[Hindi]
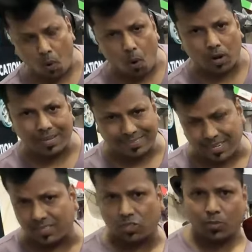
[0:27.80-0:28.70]
और इसके
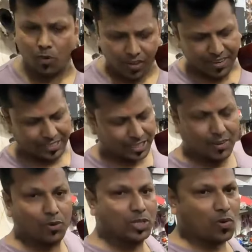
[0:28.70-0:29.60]
अंदर जो मॉडिफिकेशन है
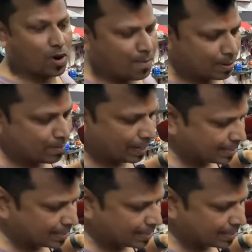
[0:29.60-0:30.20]
वो दिखाऊंगा बाद में पहले